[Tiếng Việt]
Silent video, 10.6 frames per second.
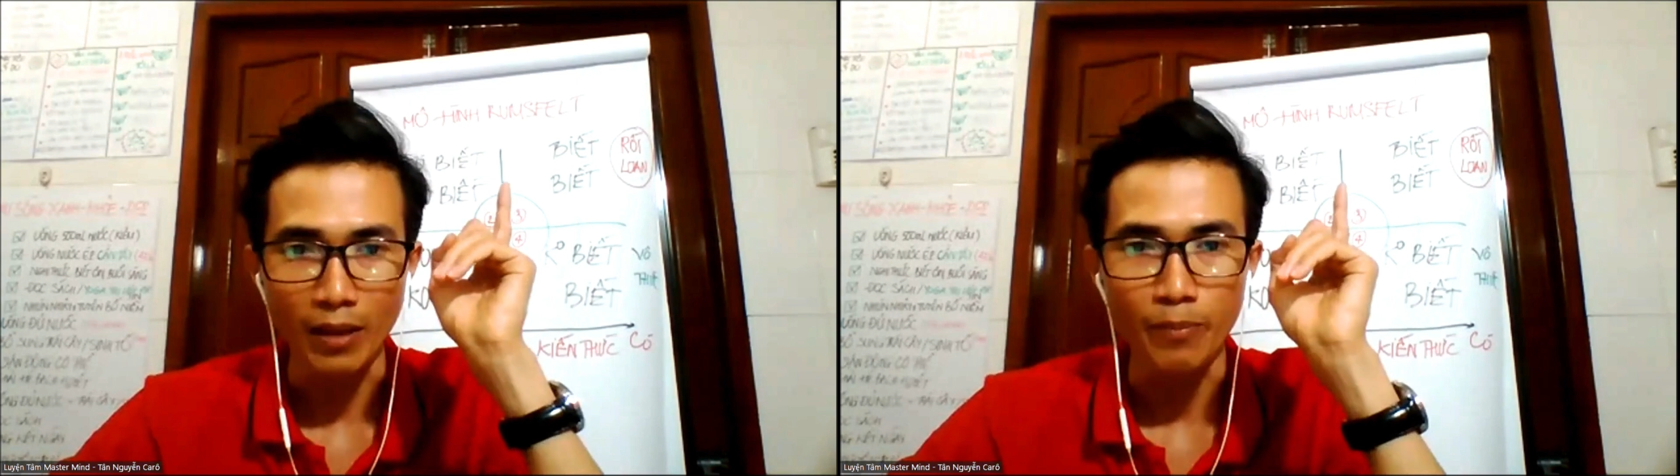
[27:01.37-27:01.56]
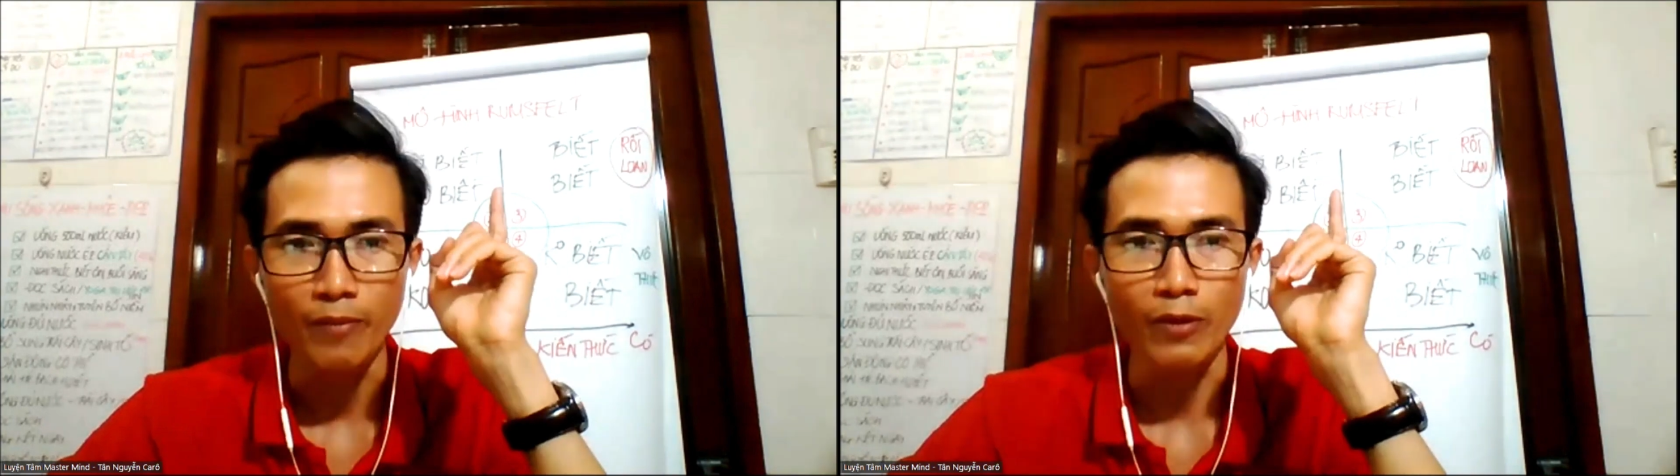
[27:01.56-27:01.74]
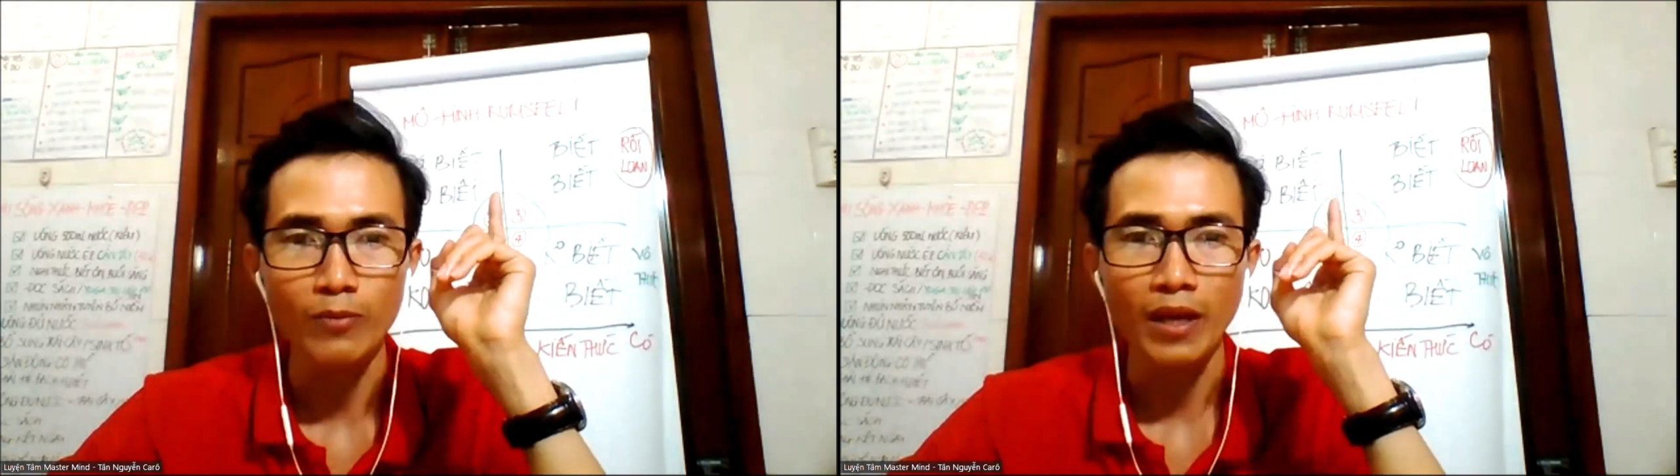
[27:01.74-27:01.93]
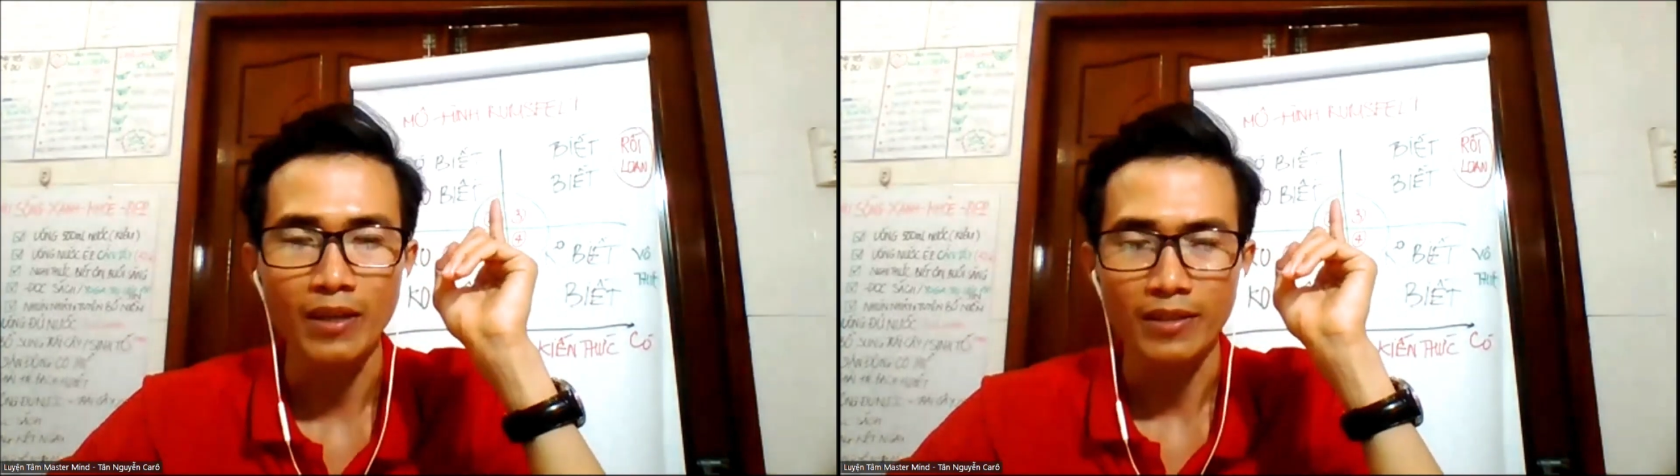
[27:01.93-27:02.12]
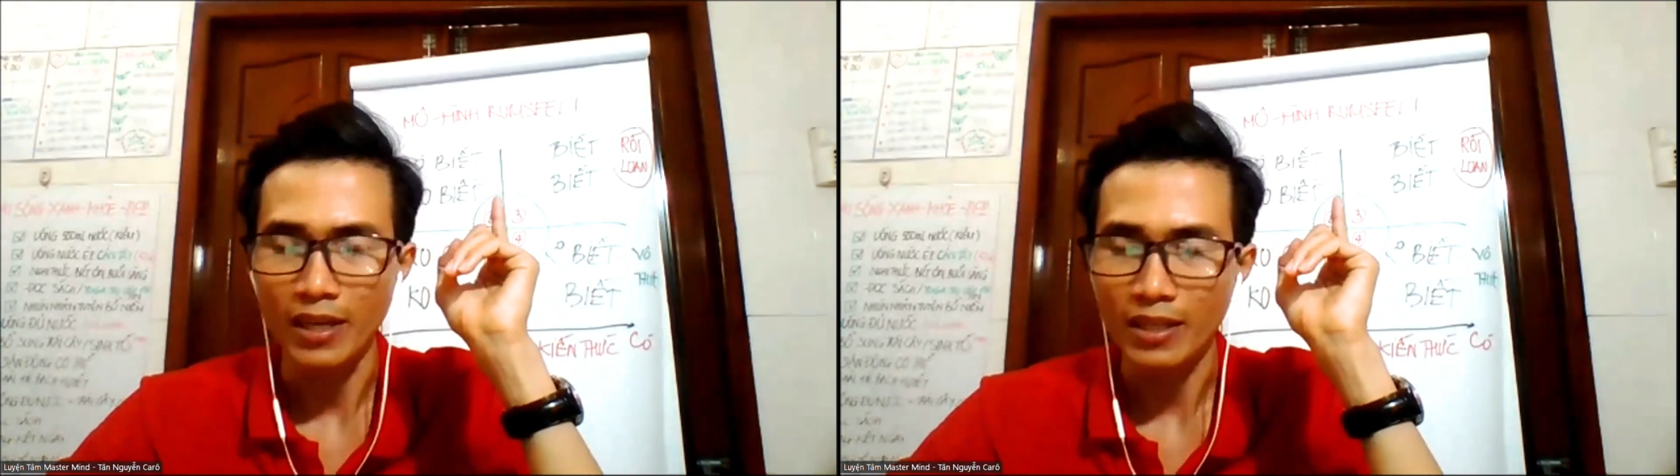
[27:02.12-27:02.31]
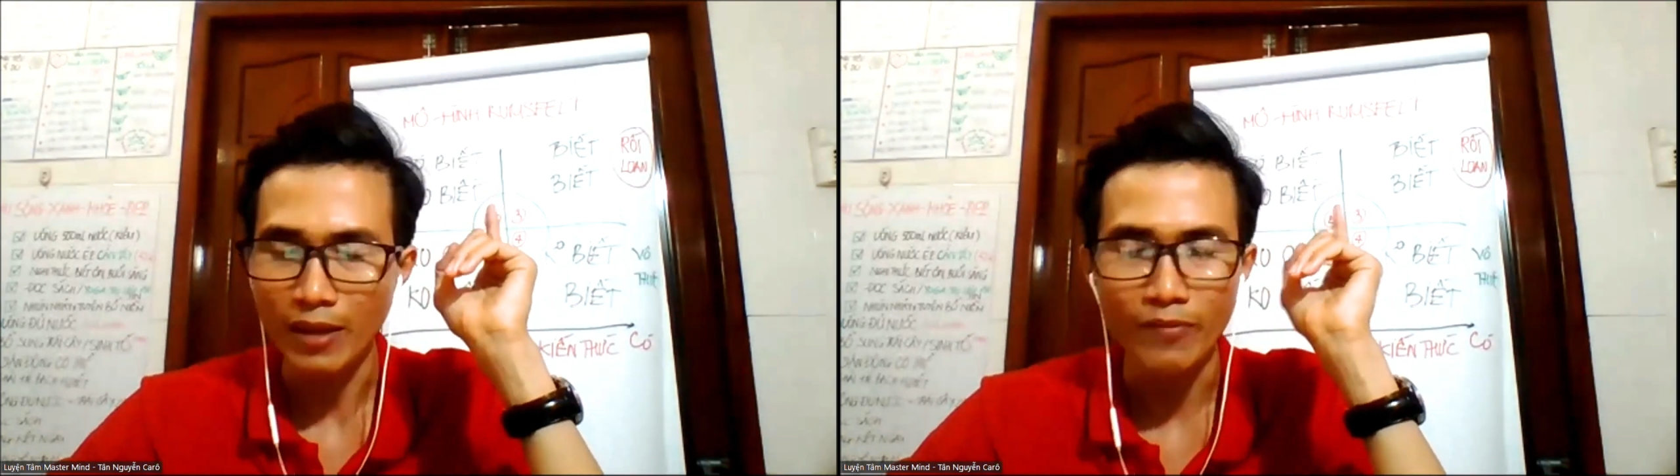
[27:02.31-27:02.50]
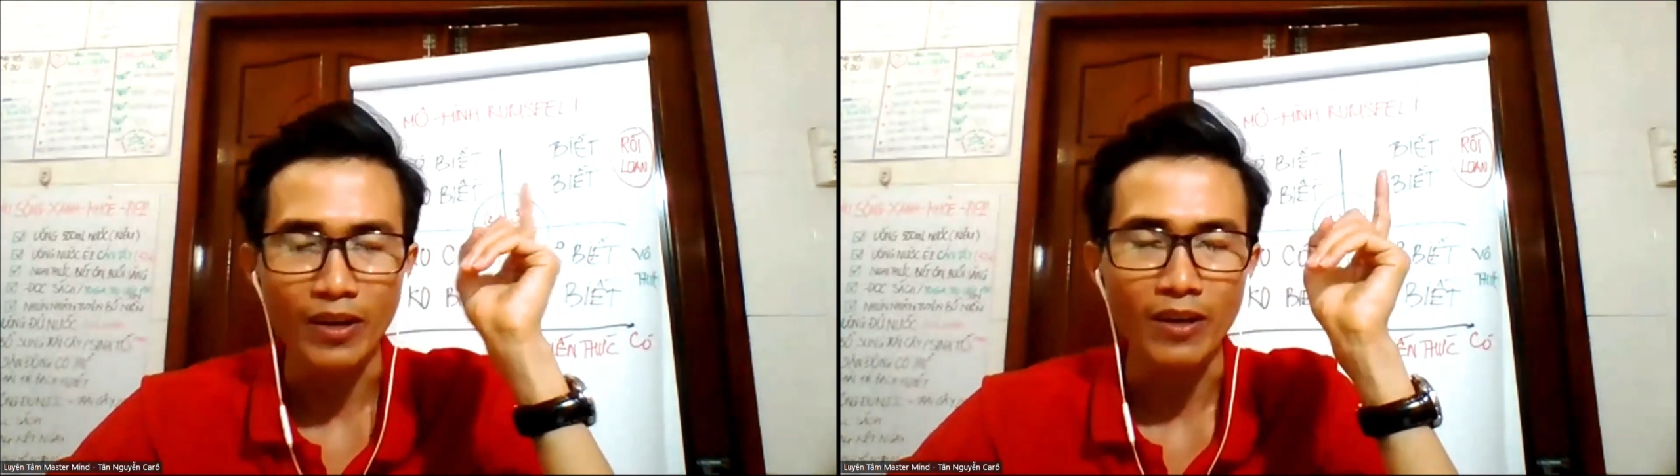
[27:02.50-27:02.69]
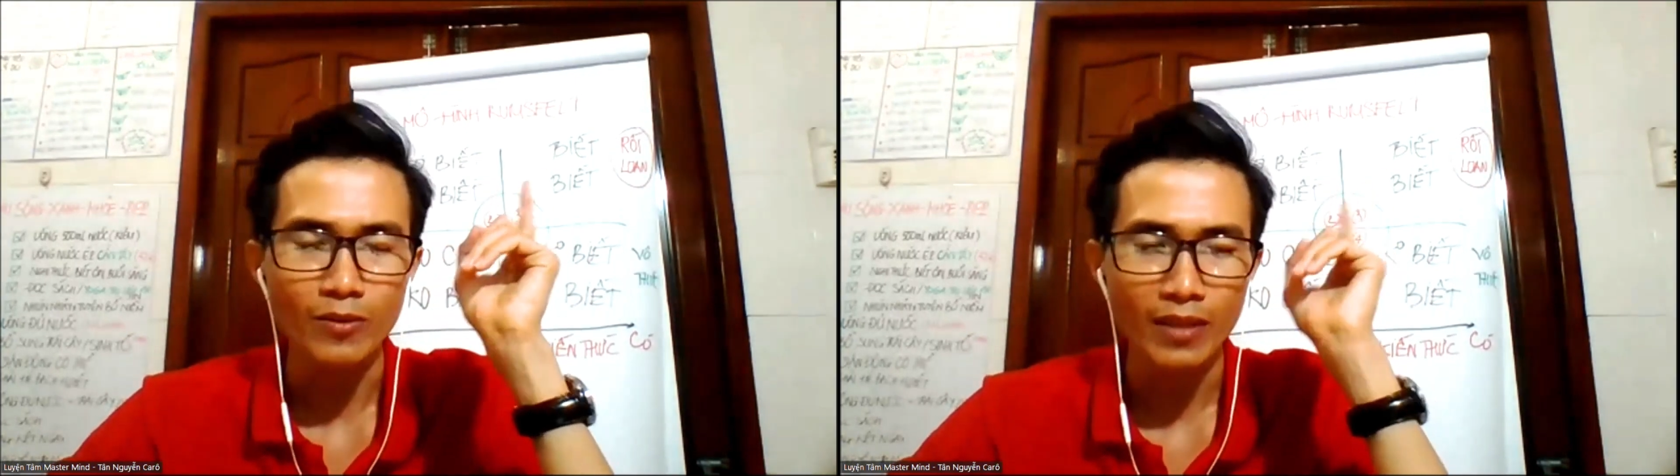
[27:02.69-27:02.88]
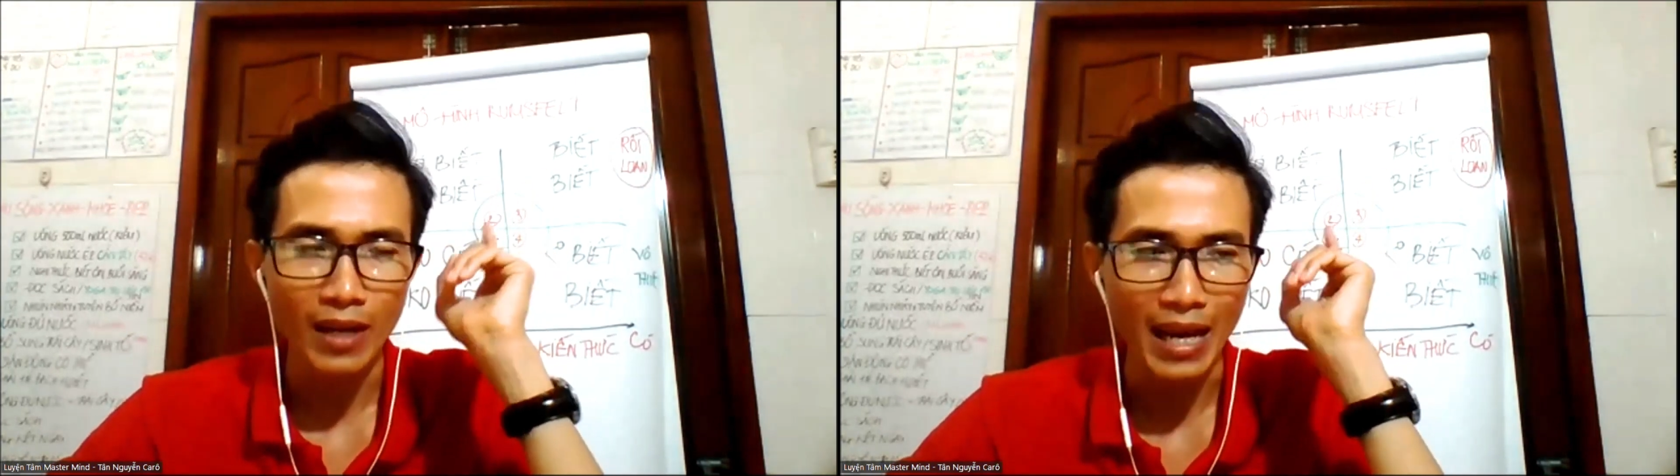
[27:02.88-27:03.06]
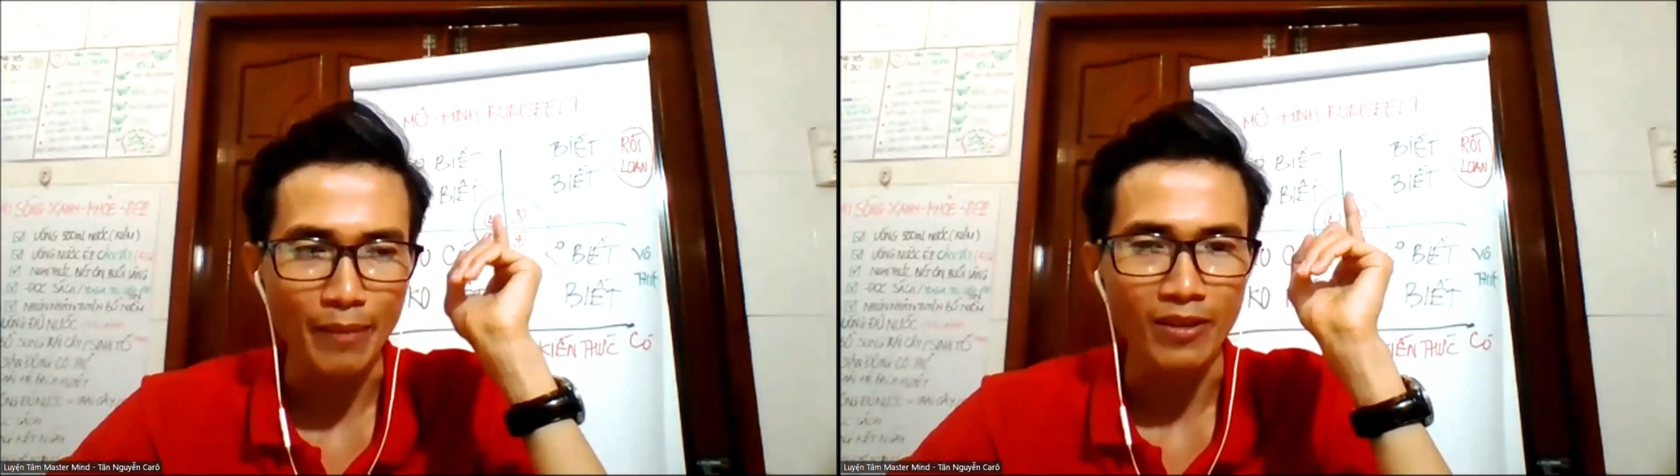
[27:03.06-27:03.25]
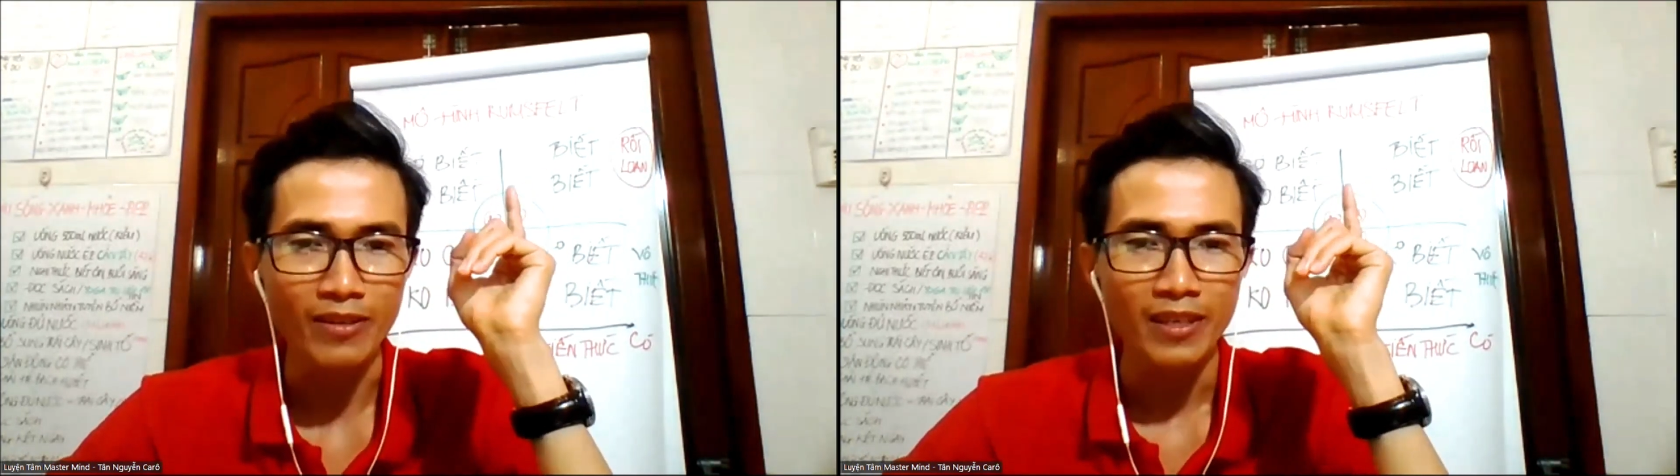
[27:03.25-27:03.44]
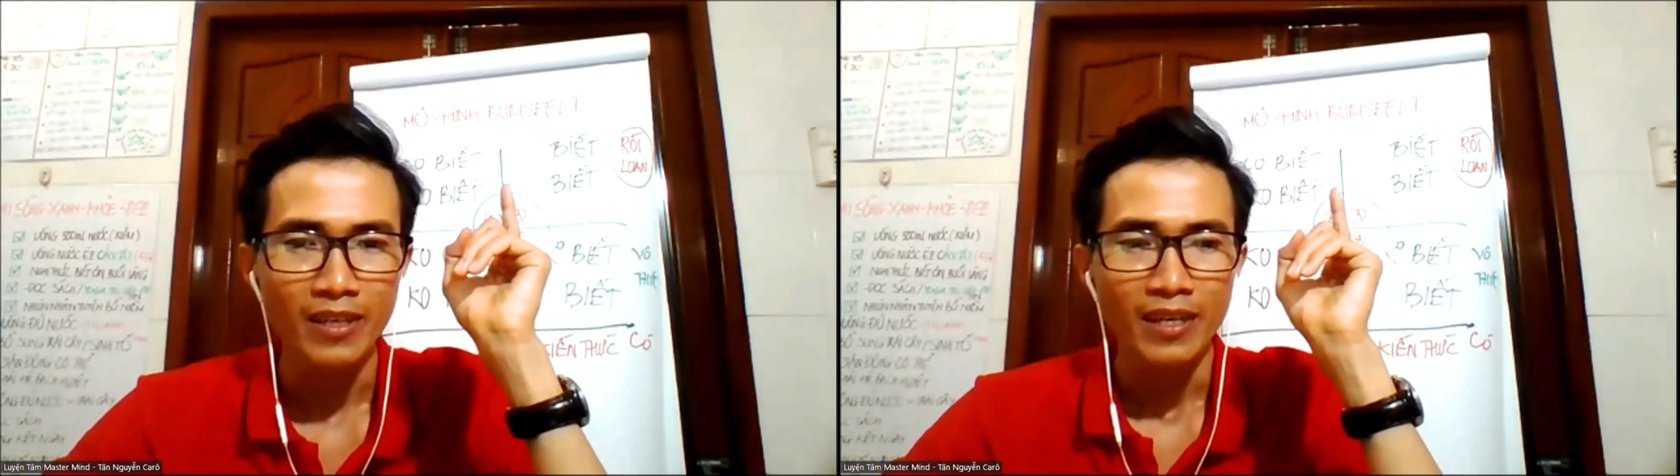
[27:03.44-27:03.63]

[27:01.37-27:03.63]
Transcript: bài tập và chúng ta để tâm vào nó chúng ta làm nó